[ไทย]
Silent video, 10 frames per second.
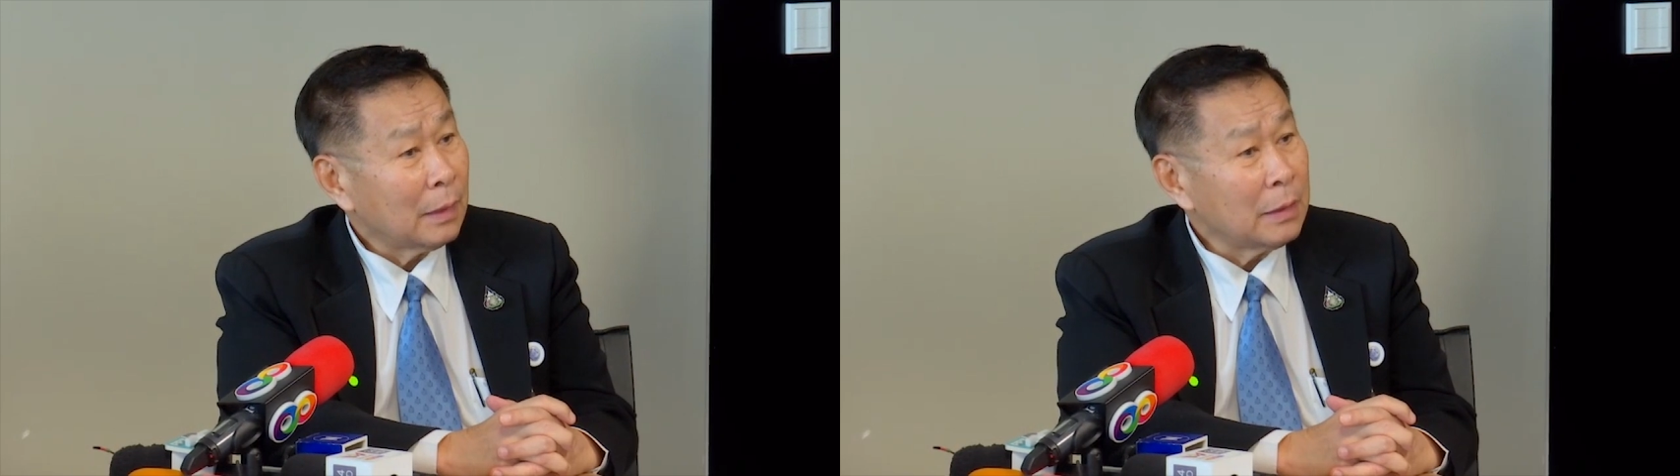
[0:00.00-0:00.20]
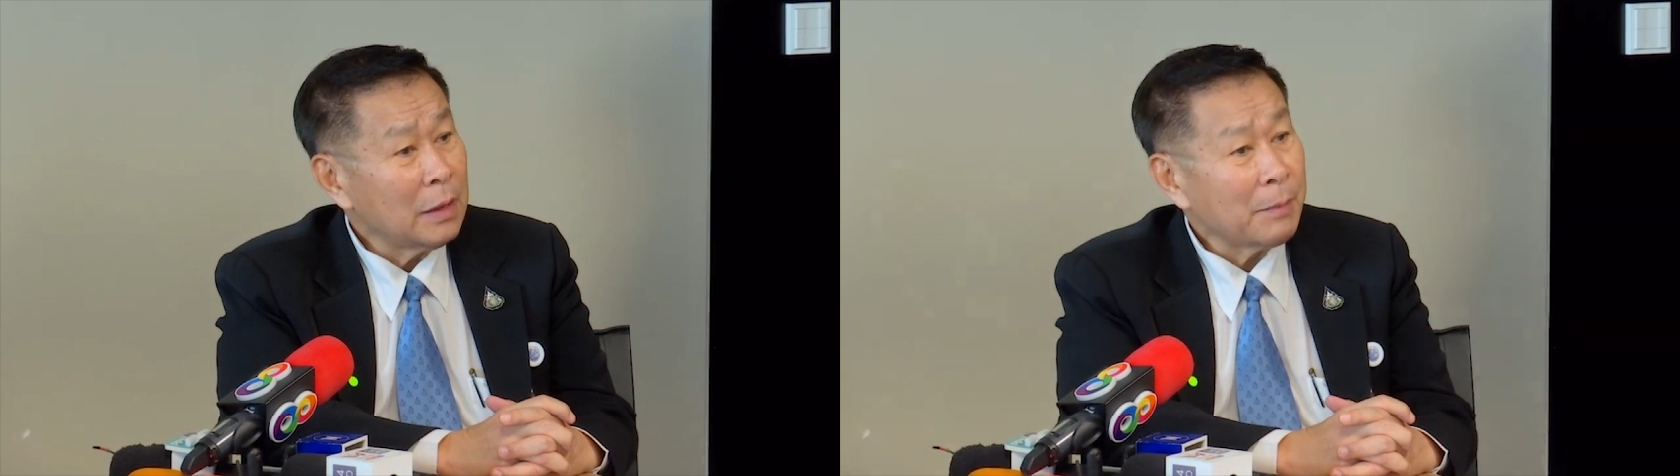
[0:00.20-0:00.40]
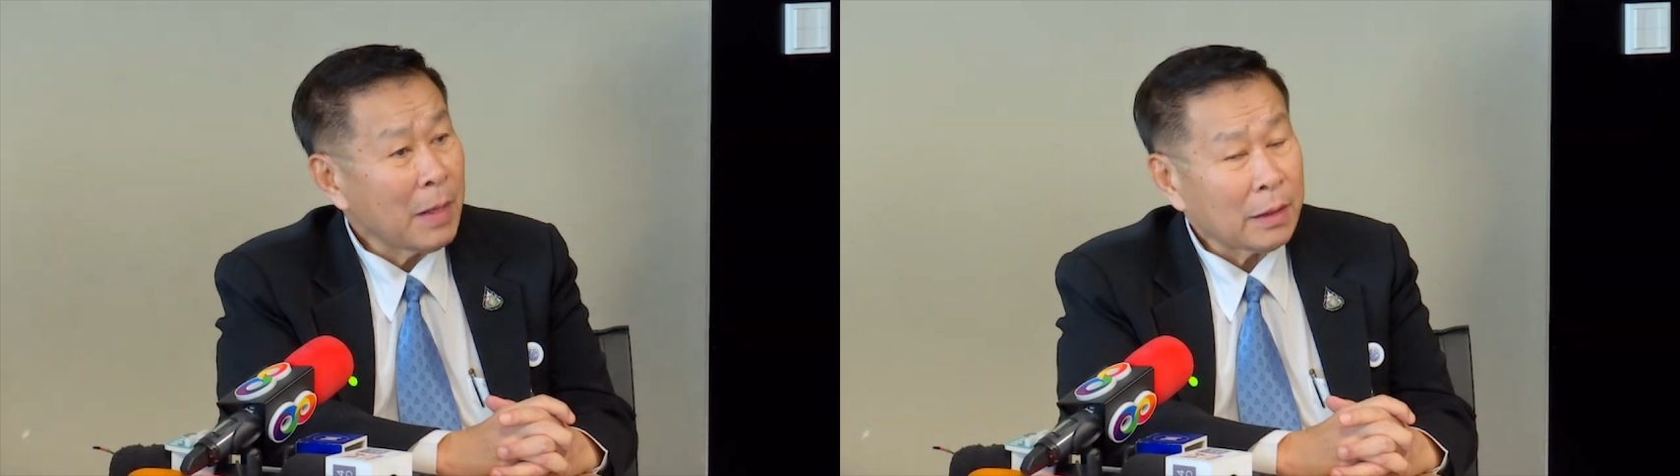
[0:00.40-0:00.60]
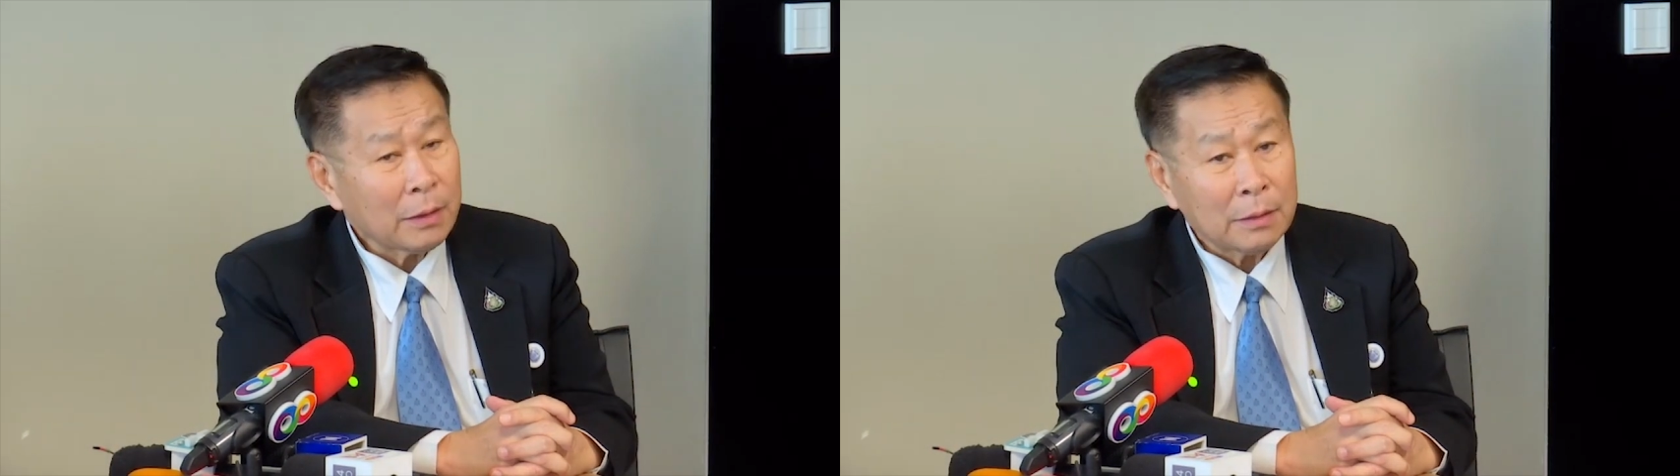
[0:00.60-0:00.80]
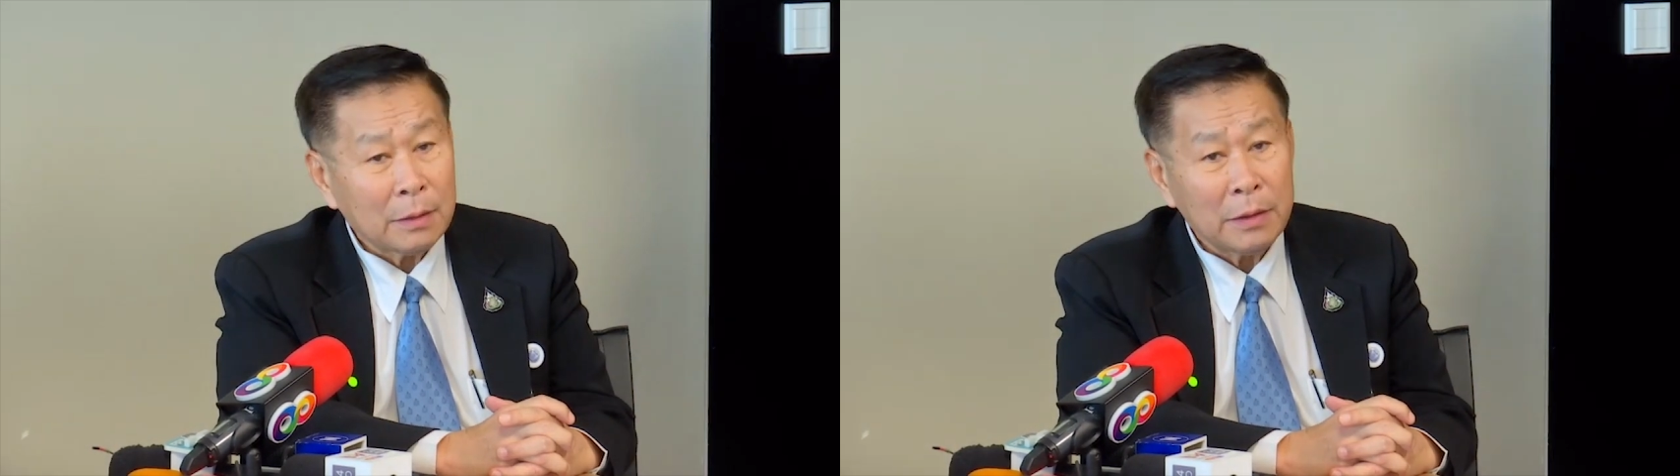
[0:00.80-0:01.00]
ยึดอำนาจ
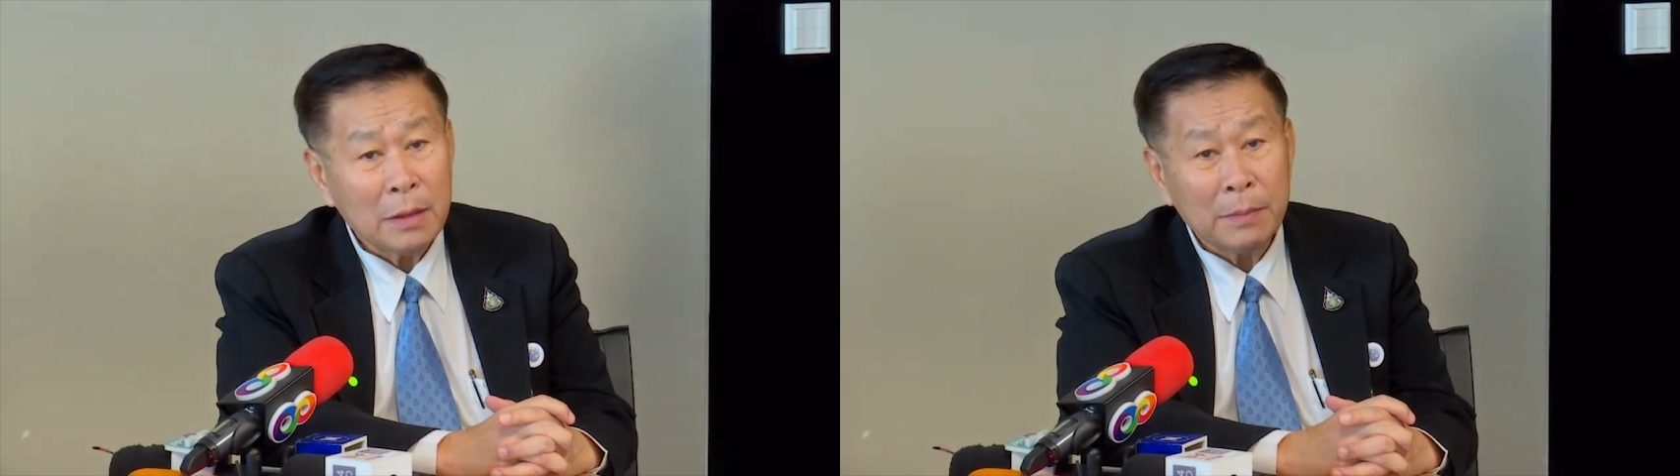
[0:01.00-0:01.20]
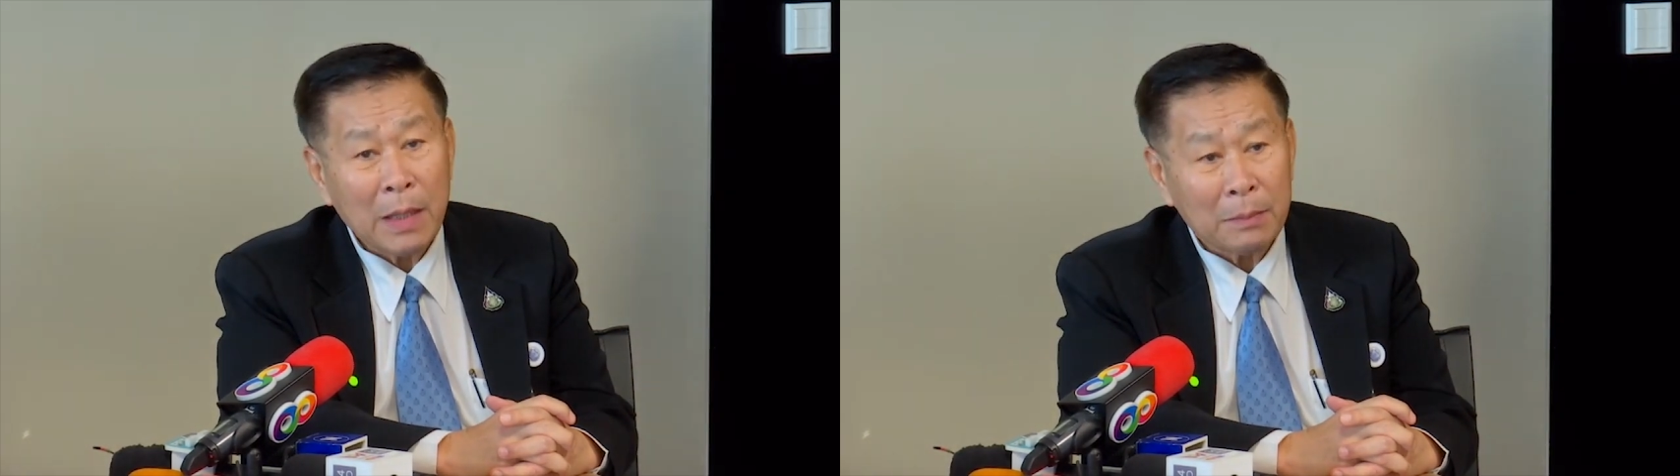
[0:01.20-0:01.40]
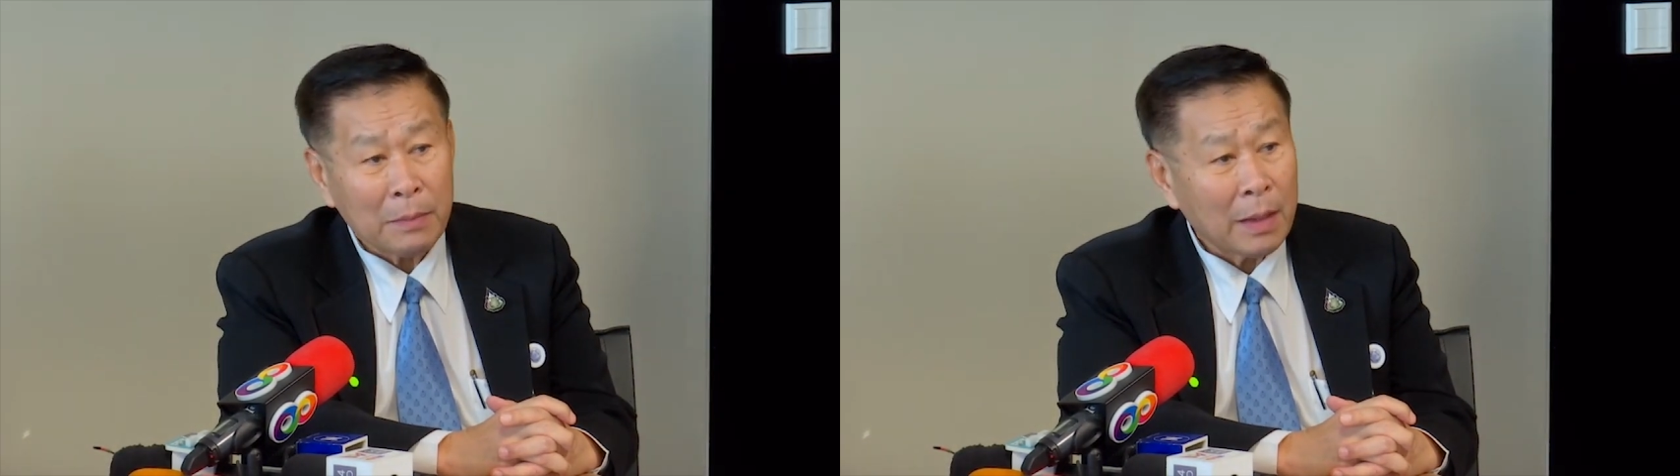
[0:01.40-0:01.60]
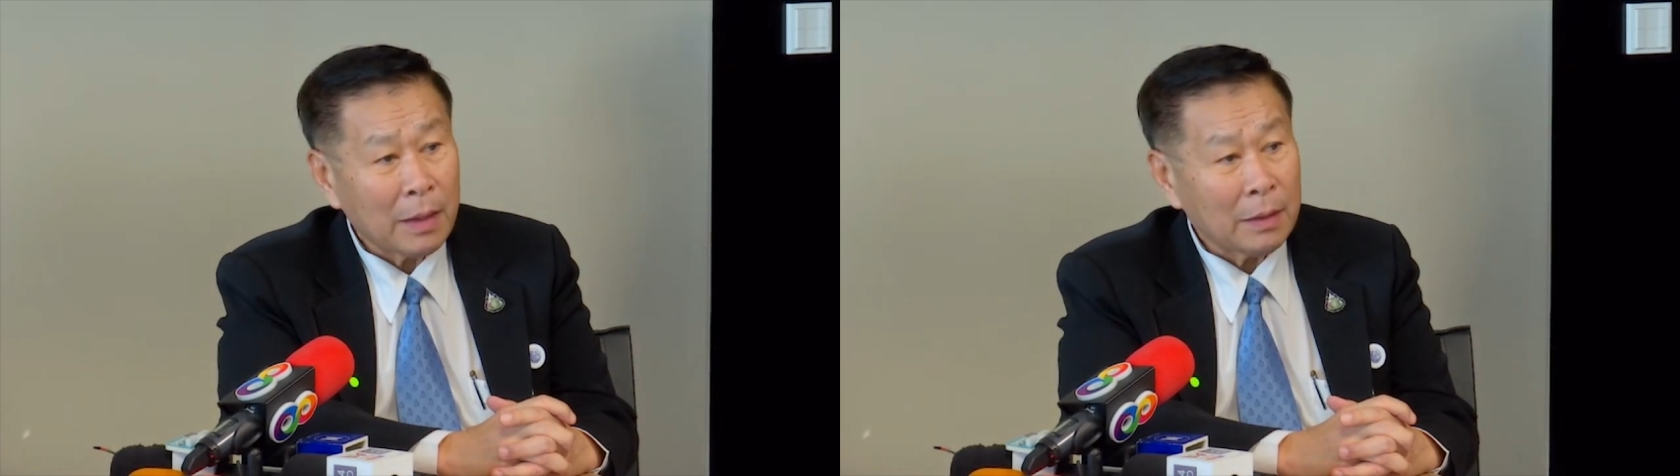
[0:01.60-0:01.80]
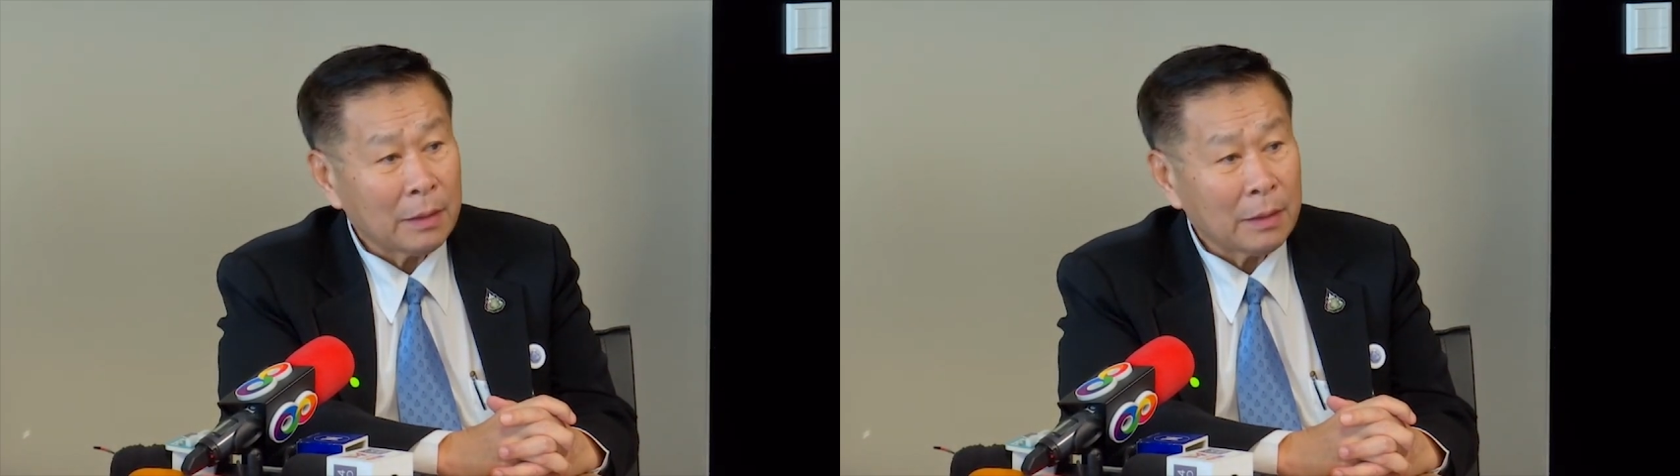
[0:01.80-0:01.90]
ก็ยึดอำนาจมา